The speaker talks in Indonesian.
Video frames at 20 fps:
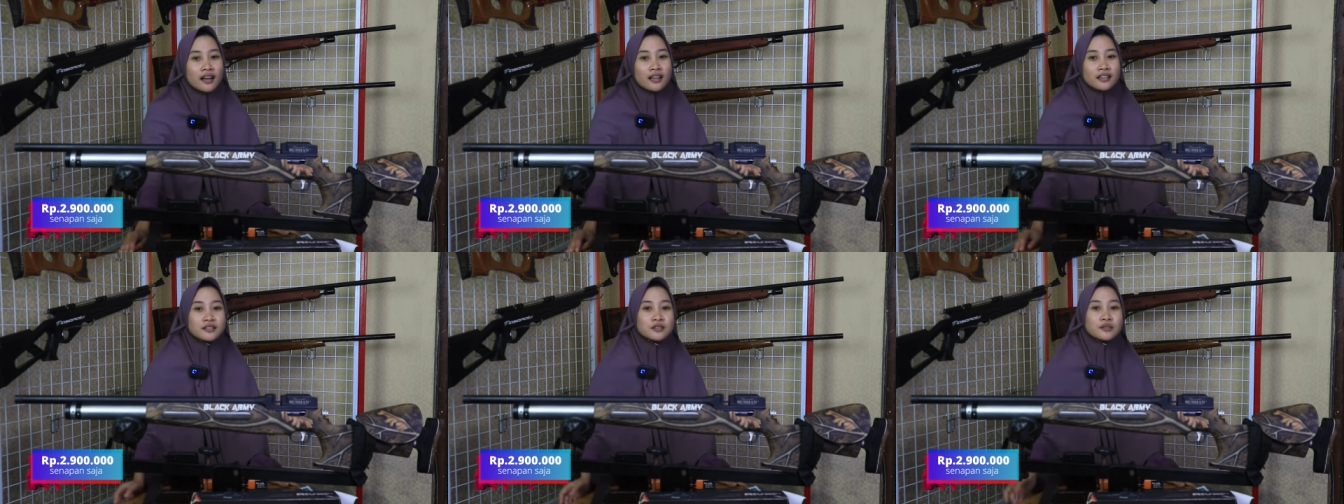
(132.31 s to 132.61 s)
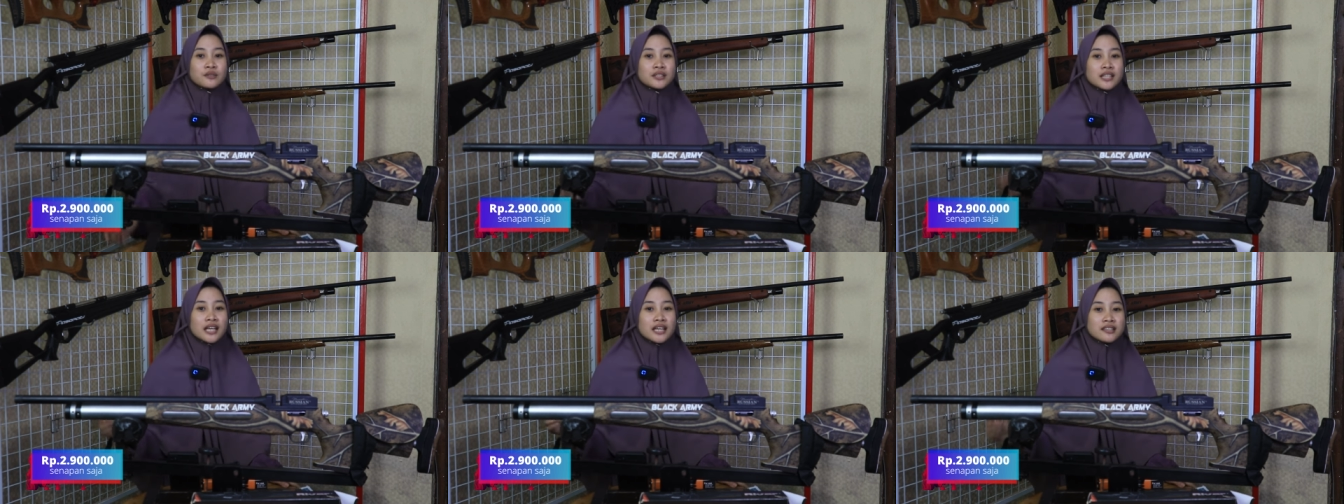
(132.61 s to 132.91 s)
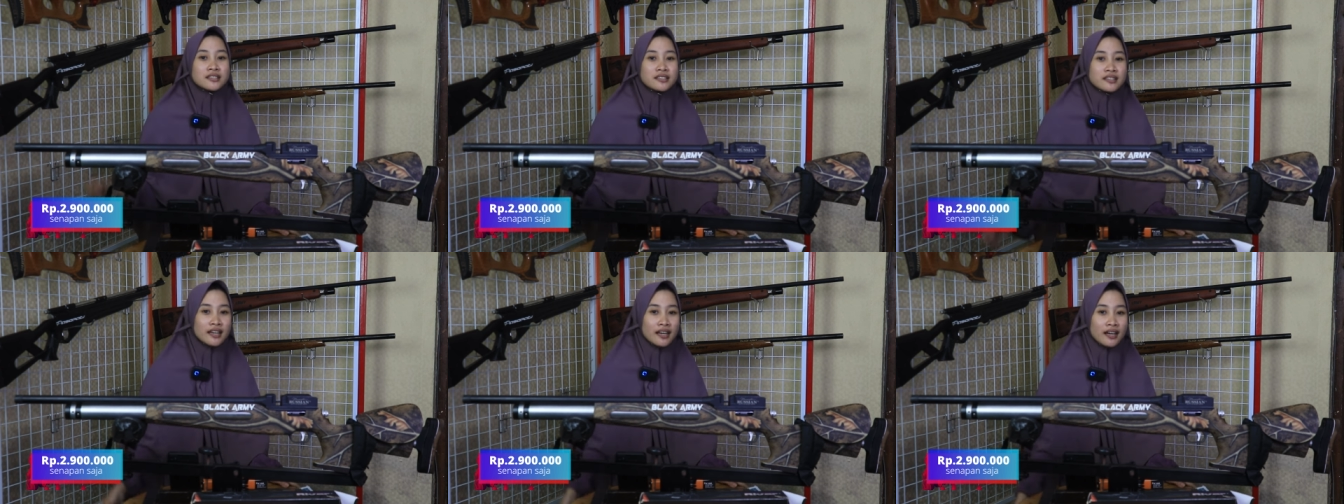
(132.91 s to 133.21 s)
langsung
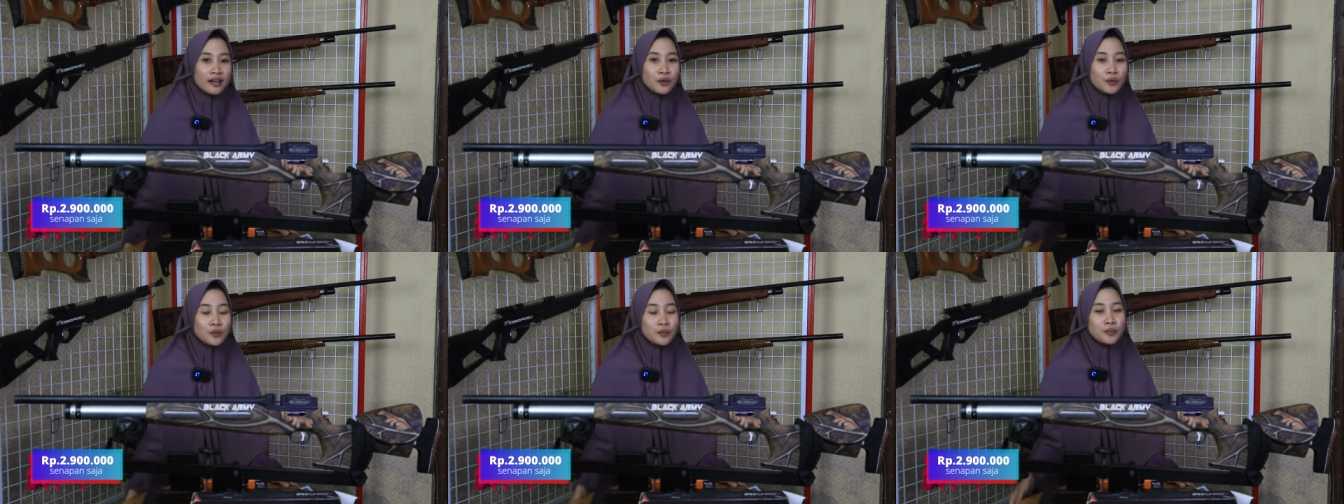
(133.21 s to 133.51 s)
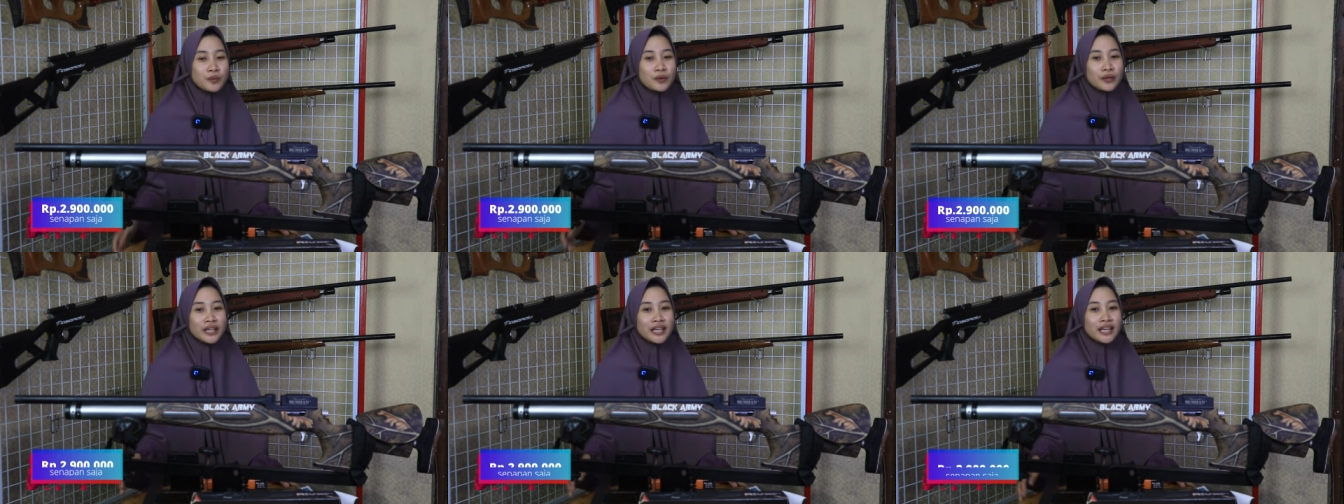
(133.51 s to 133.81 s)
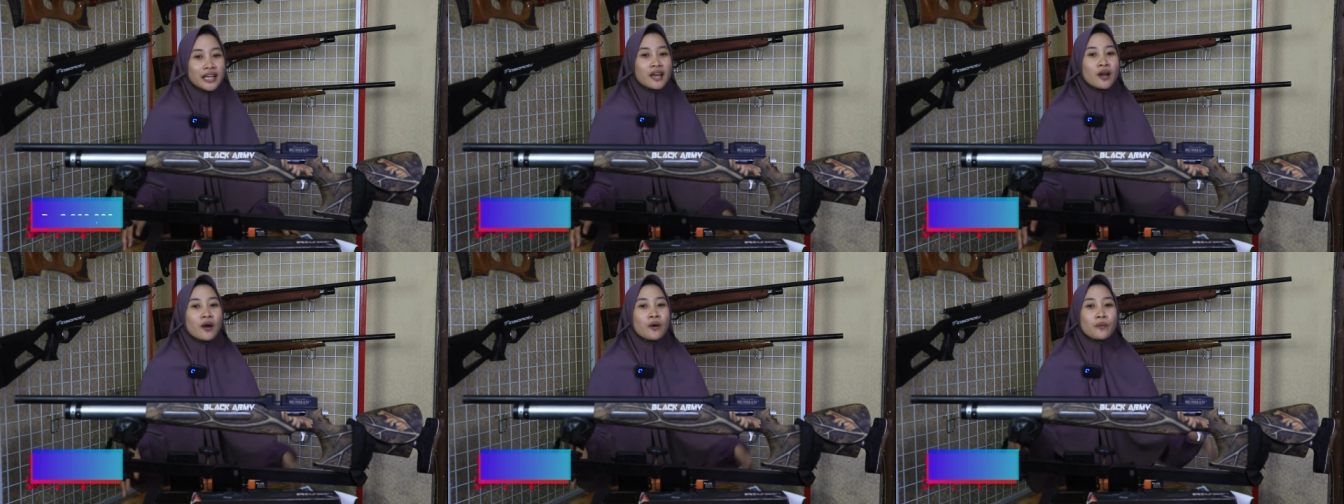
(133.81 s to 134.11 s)
saja
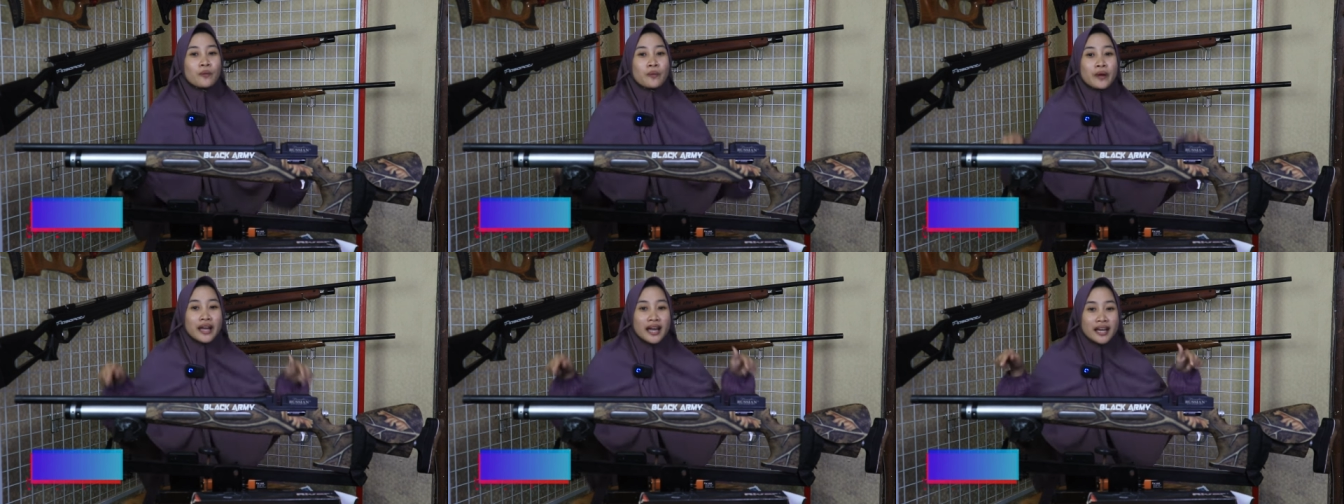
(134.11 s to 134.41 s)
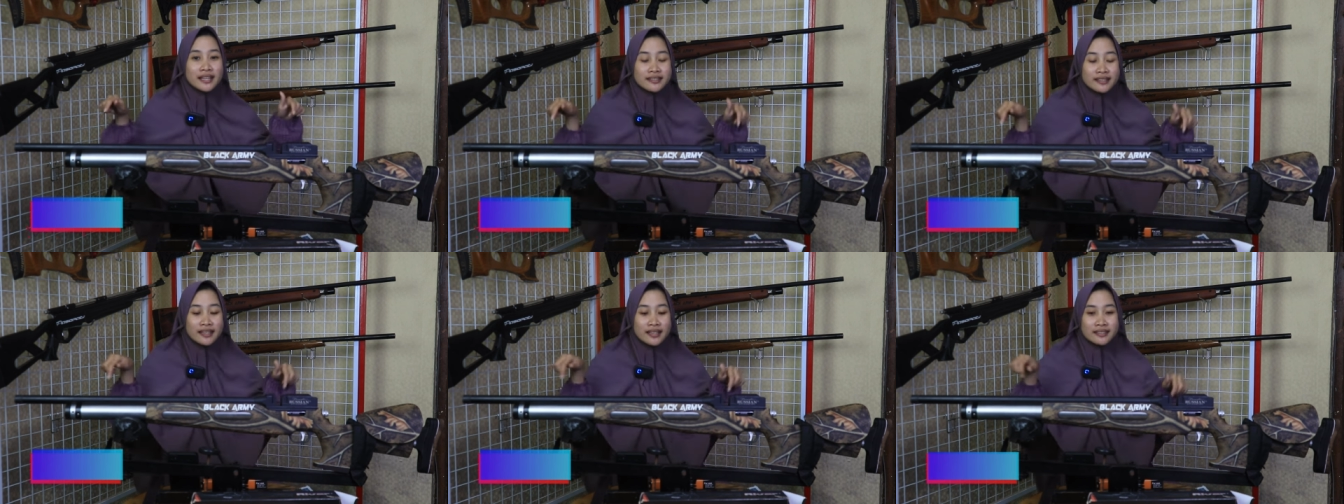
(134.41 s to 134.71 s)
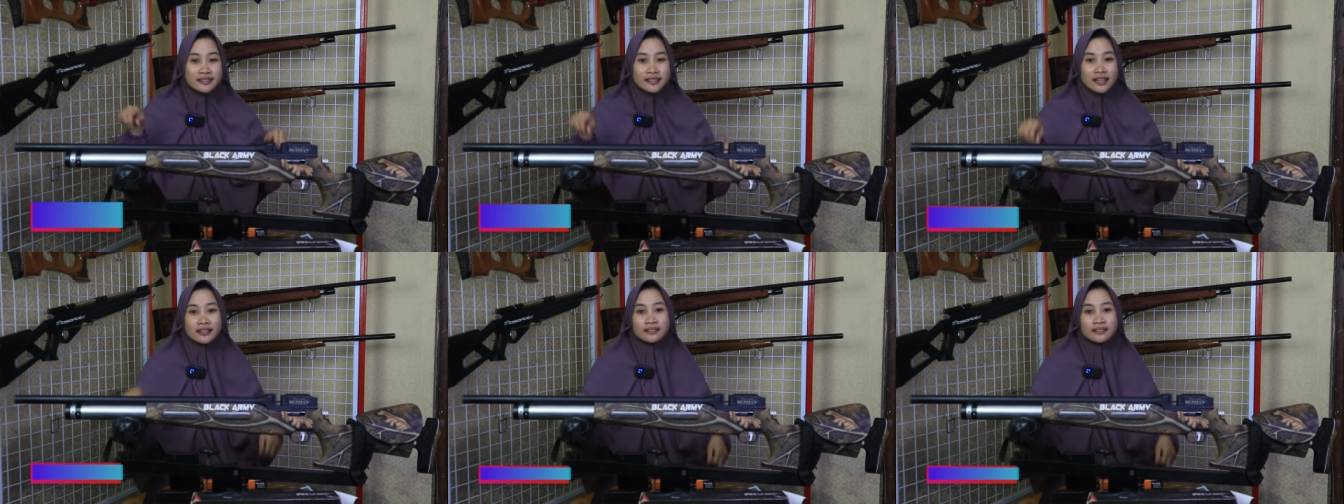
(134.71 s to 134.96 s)
hubungi WACS